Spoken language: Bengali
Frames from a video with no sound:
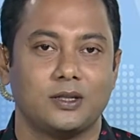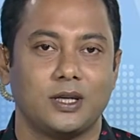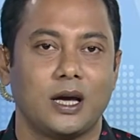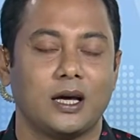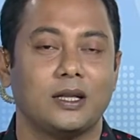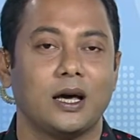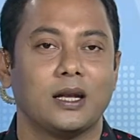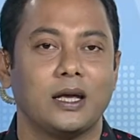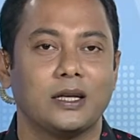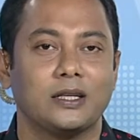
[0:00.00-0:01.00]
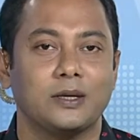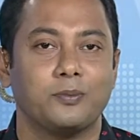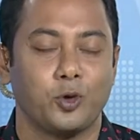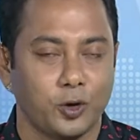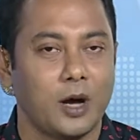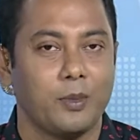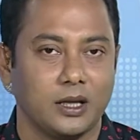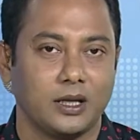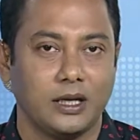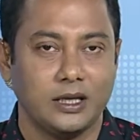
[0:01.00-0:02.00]
টিকা দেওয়ার একটি প্রোগ্রাম
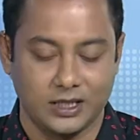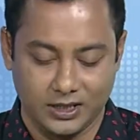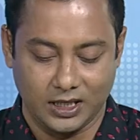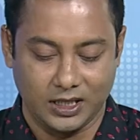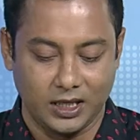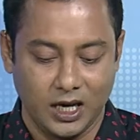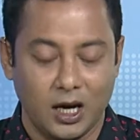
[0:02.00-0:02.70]
হাতে নিয়েছি যাতে